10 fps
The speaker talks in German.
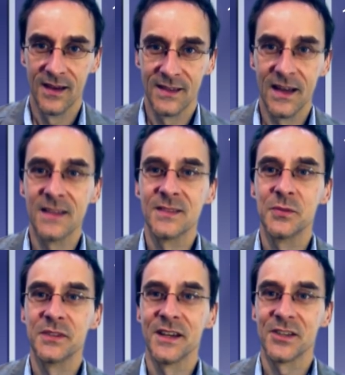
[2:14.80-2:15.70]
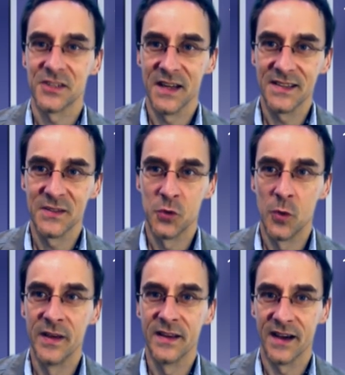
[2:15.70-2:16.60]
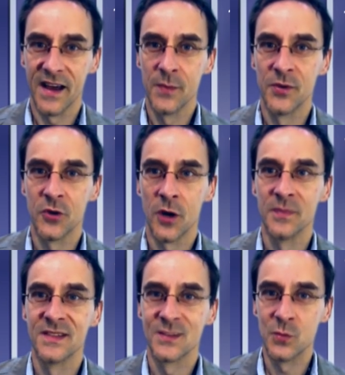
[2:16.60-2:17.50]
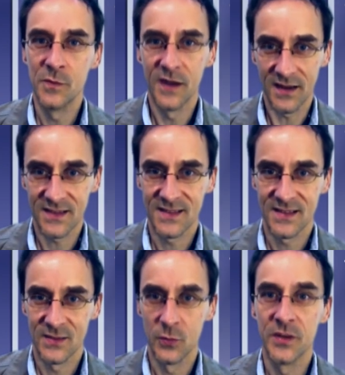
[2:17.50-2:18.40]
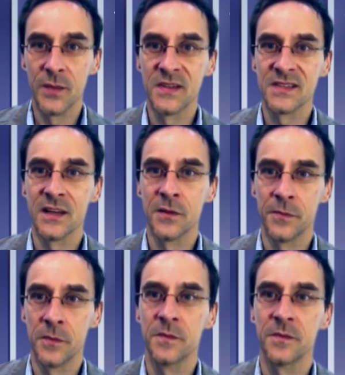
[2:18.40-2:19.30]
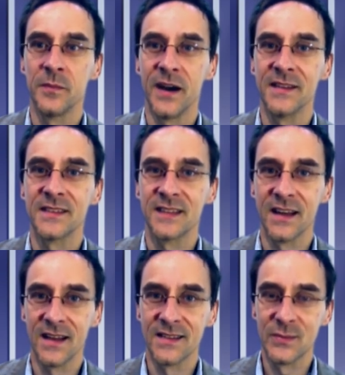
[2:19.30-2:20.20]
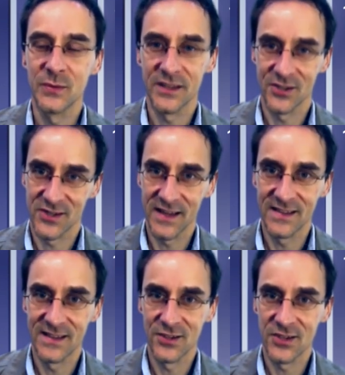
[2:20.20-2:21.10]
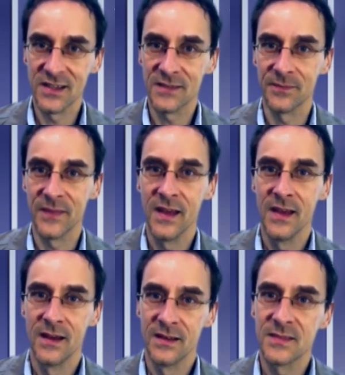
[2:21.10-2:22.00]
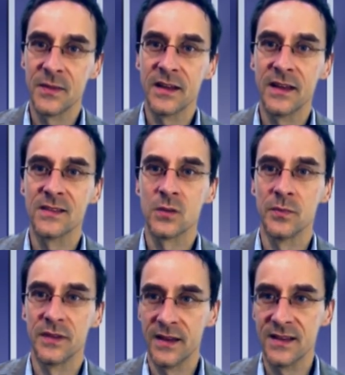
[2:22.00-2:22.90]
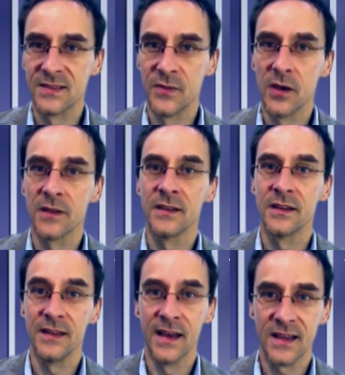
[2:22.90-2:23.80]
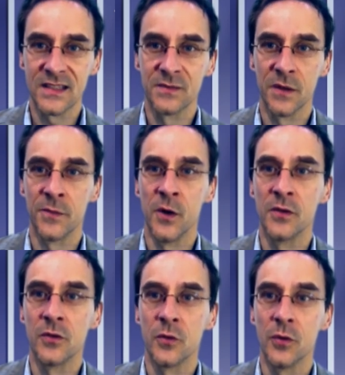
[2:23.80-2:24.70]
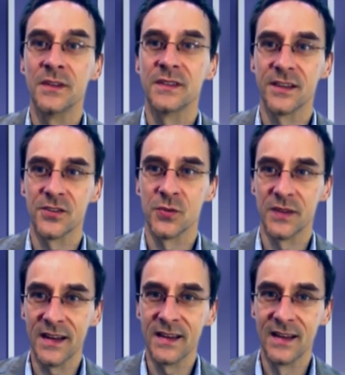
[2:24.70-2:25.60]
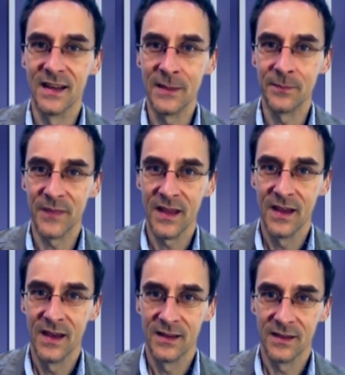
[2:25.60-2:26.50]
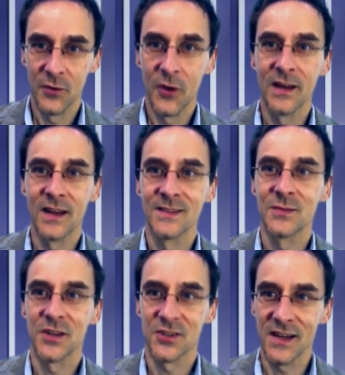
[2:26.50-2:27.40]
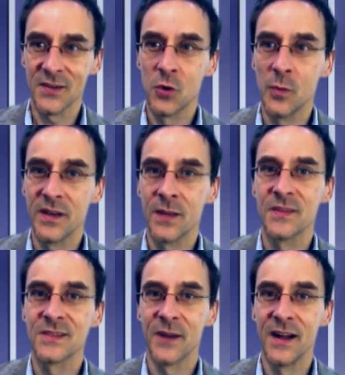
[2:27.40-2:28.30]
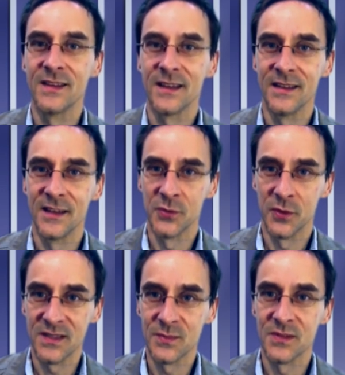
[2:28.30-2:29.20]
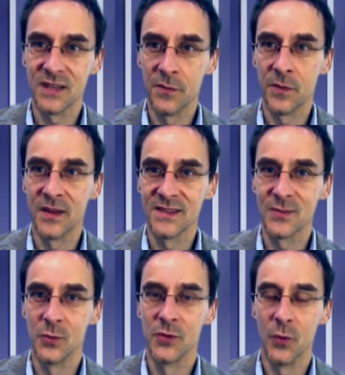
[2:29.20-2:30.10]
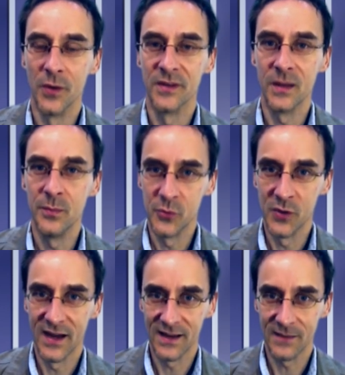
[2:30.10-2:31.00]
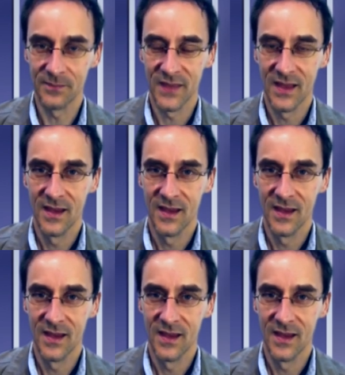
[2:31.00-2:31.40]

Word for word: Die Landshuter Stadtkomikreihe bekommt Zuwachs. Nun gibt es den fünften Band der Landshuter Stadtgeschichten. Diesmal geht es um Kriegswirren, die Hexenverfolgung und das Studentenleben. Den neuen Landshuter Stadtkomik gibt es bald in der Tourismusinformation und im Buchhandel.